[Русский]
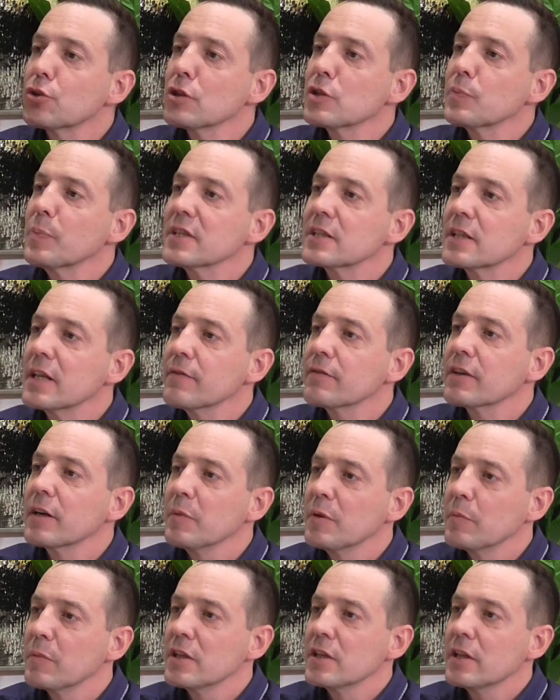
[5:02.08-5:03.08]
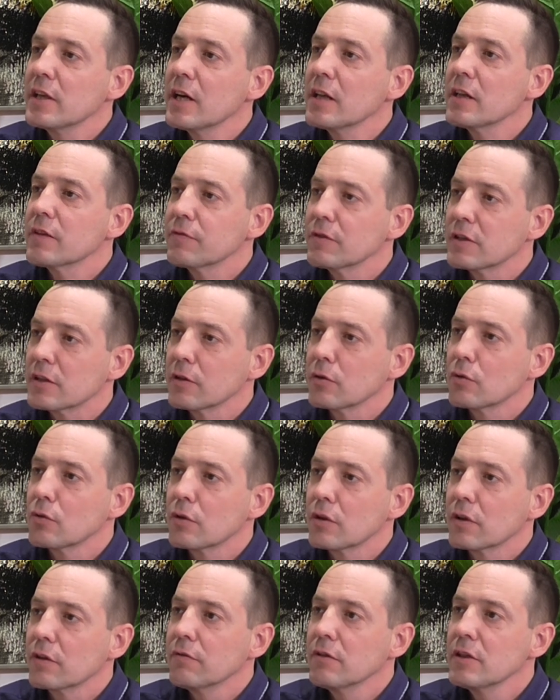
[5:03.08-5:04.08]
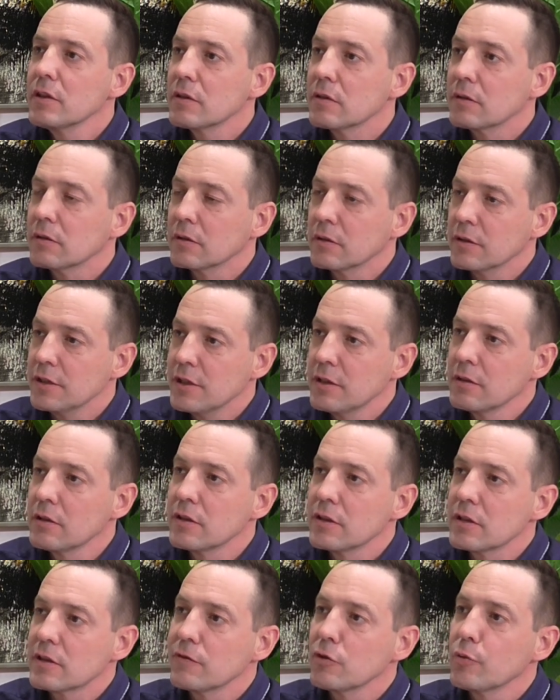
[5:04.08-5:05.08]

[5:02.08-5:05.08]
Что э, с поставками материалов, из которых вы э, делаете